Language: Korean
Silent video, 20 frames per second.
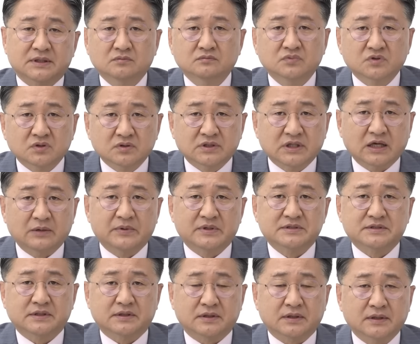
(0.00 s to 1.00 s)
군부를
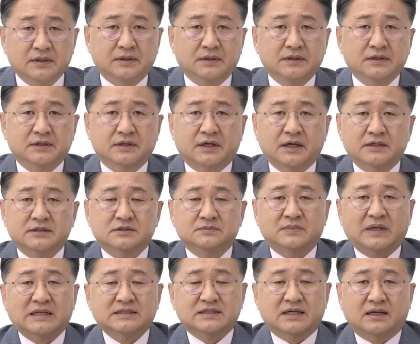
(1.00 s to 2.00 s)
떼면서 이렇게
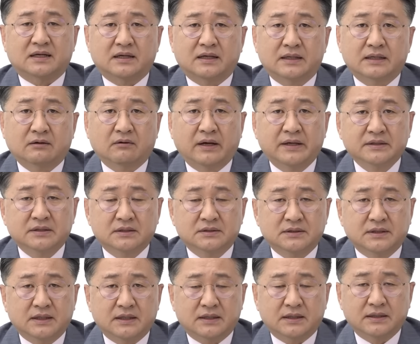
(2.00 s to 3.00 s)
지금 하자라고 하는
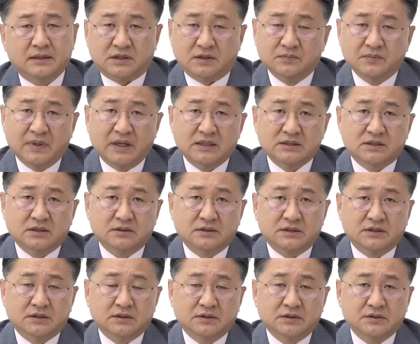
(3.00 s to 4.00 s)
건데, 정말
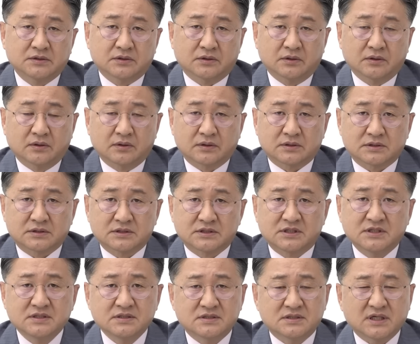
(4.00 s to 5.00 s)
저는 이거는요
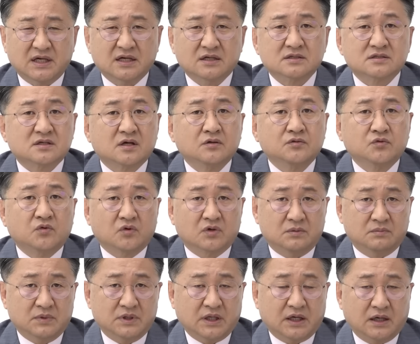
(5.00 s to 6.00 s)
진짜 이거는
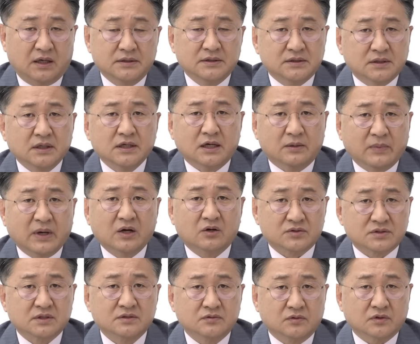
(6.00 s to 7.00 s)
선동입니다.
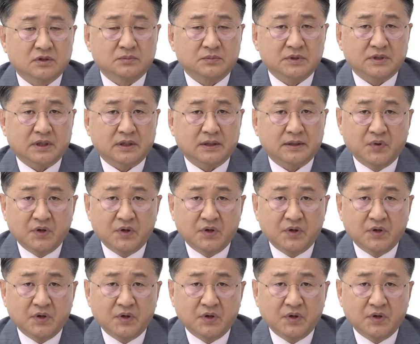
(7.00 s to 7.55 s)
이거야말로 선동입니다.